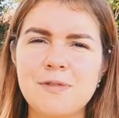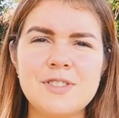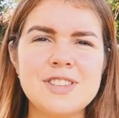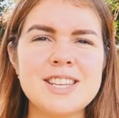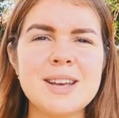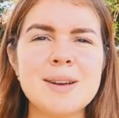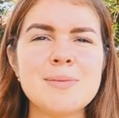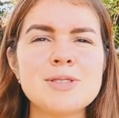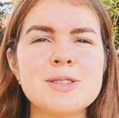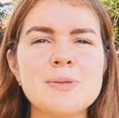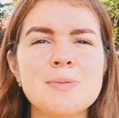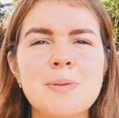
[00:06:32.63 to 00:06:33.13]

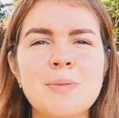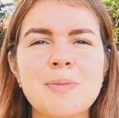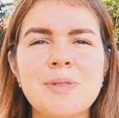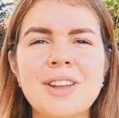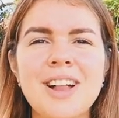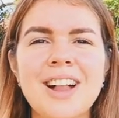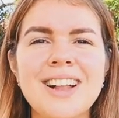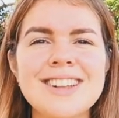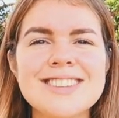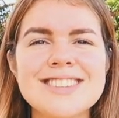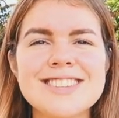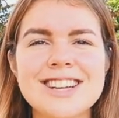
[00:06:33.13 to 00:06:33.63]
Всем
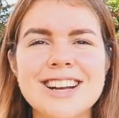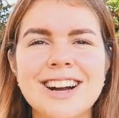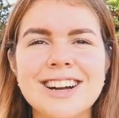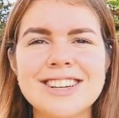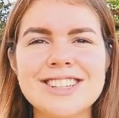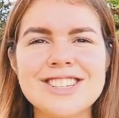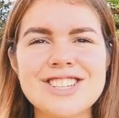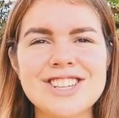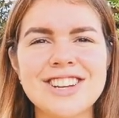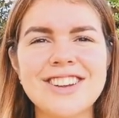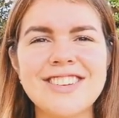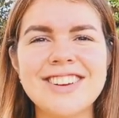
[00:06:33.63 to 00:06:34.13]
запоминалось,
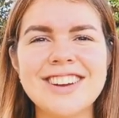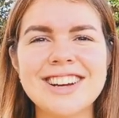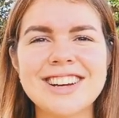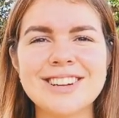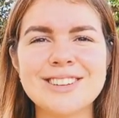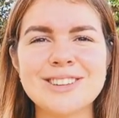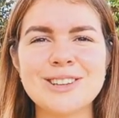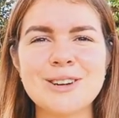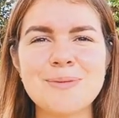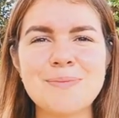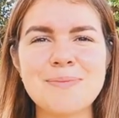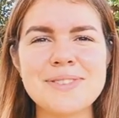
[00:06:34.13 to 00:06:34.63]
как человек,
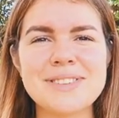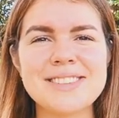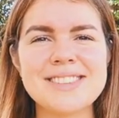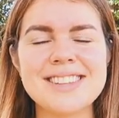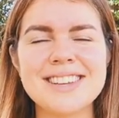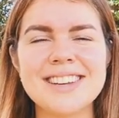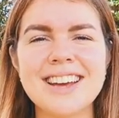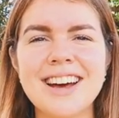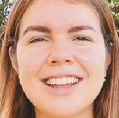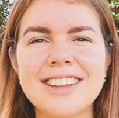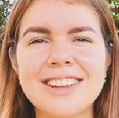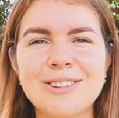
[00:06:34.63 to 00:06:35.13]
который
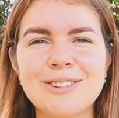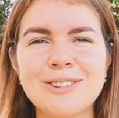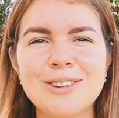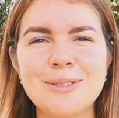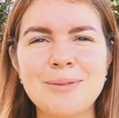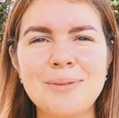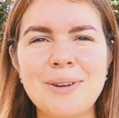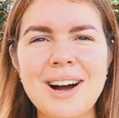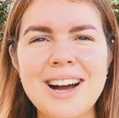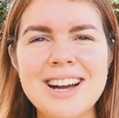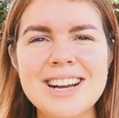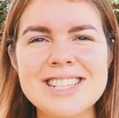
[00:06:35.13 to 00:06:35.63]
постоянно
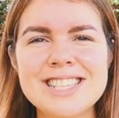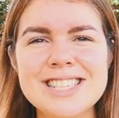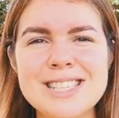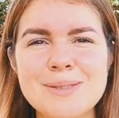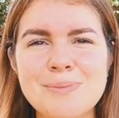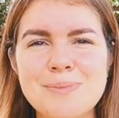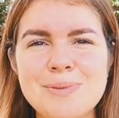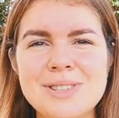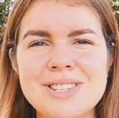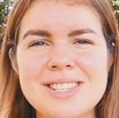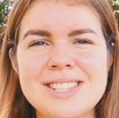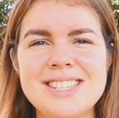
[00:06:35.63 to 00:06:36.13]
улыбается
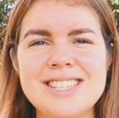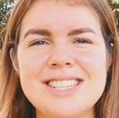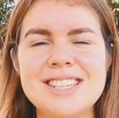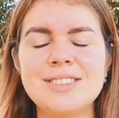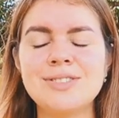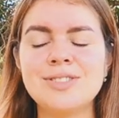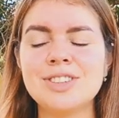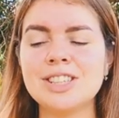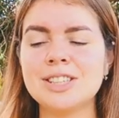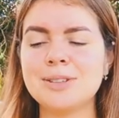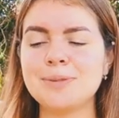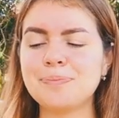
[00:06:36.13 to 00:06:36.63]
и
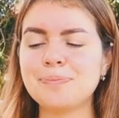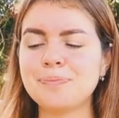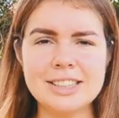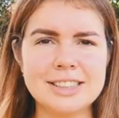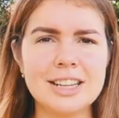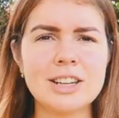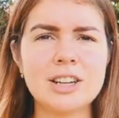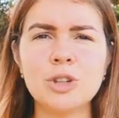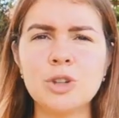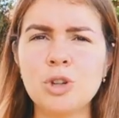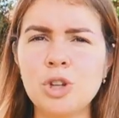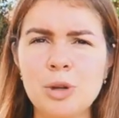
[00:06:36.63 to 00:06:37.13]
позитивный.
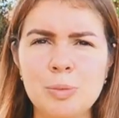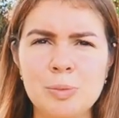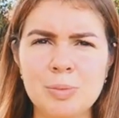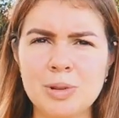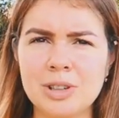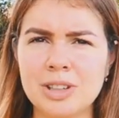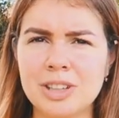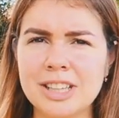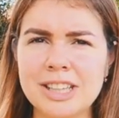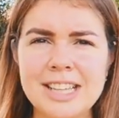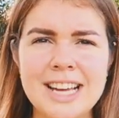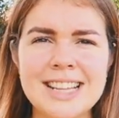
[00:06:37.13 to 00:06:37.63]
Так оно и
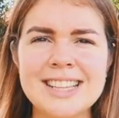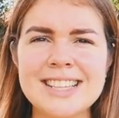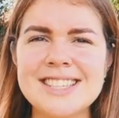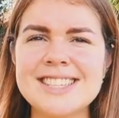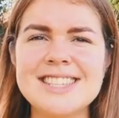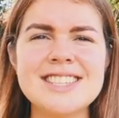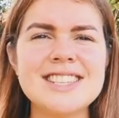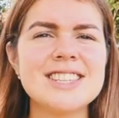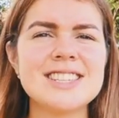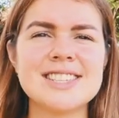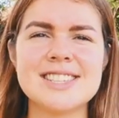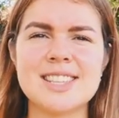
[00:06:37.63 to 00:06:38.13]
было. Я не
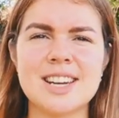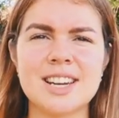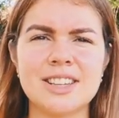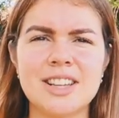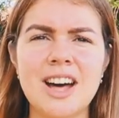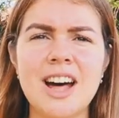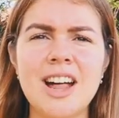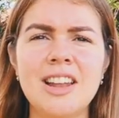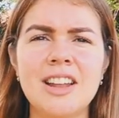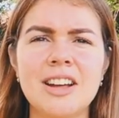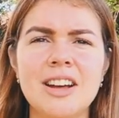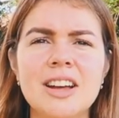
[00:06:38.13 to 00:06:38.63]
сильно
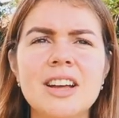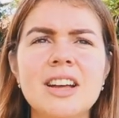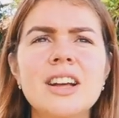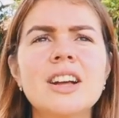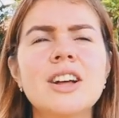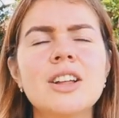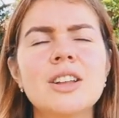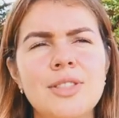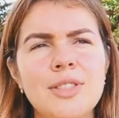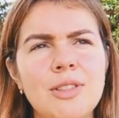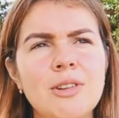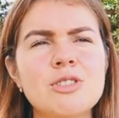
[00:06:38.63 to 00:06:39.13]
страдала,
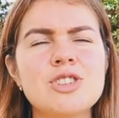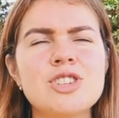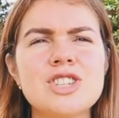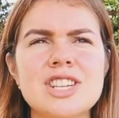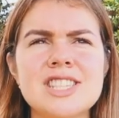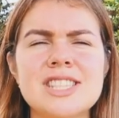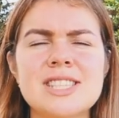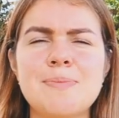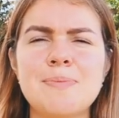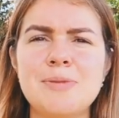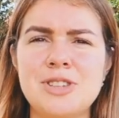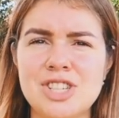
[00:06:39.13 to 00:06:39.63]
но
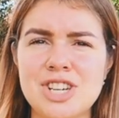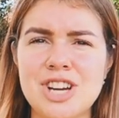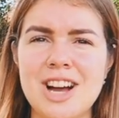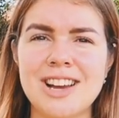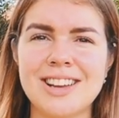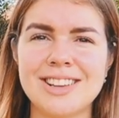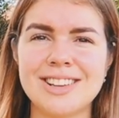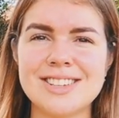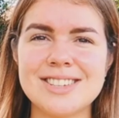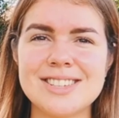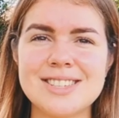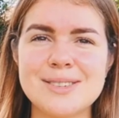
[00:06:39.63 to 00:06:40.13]
часто
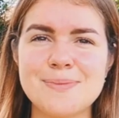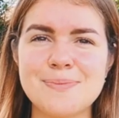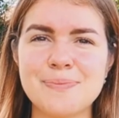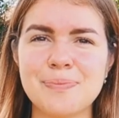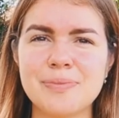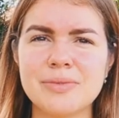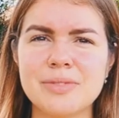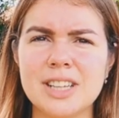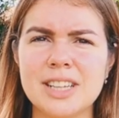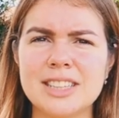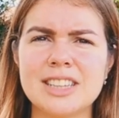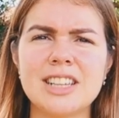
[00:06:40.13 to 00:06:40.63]
печалилась.
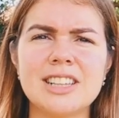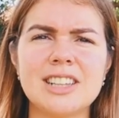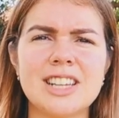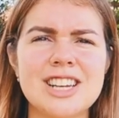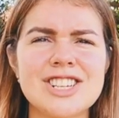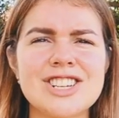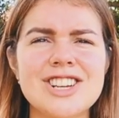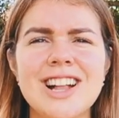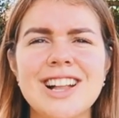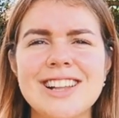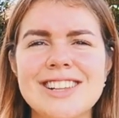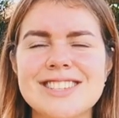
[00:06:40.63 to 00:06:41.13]
Это
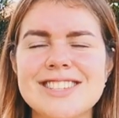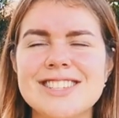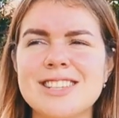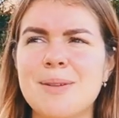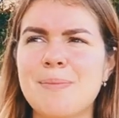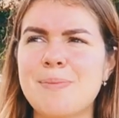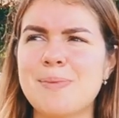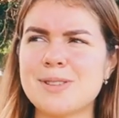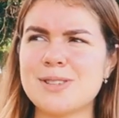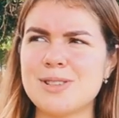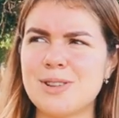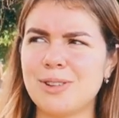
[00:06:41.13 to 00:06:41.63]
отражалось на
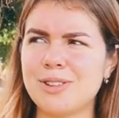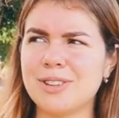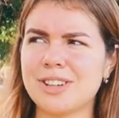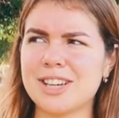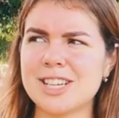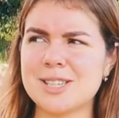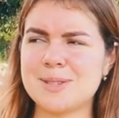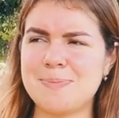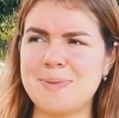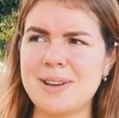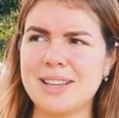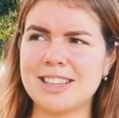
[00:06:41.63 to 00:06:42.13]

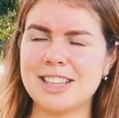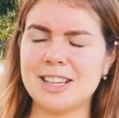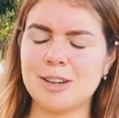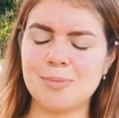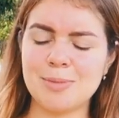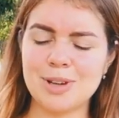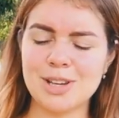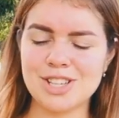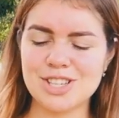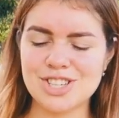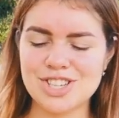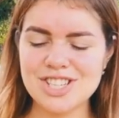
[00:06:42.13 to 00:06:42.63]
определенных аспектах
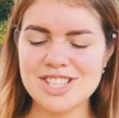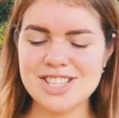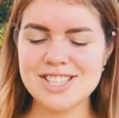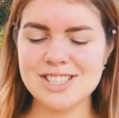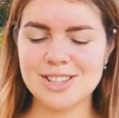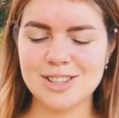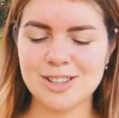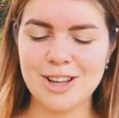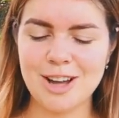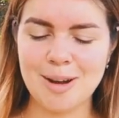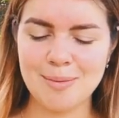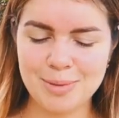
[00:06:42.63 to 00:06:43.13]
моей
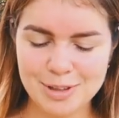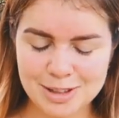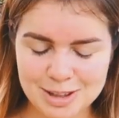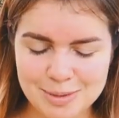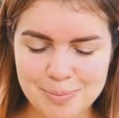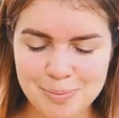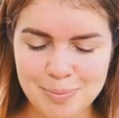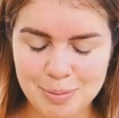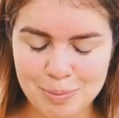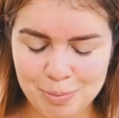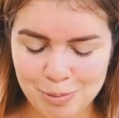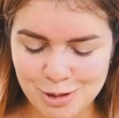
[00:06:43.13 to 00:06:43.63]
жизни, об
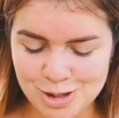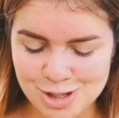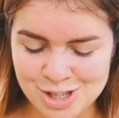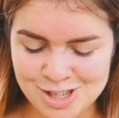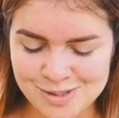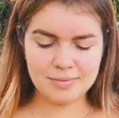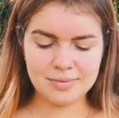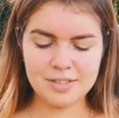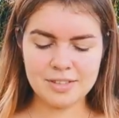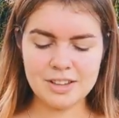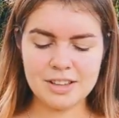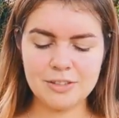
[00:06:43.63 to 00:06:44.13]
этом
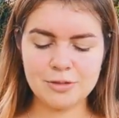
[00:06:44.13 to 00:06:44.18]
попозже.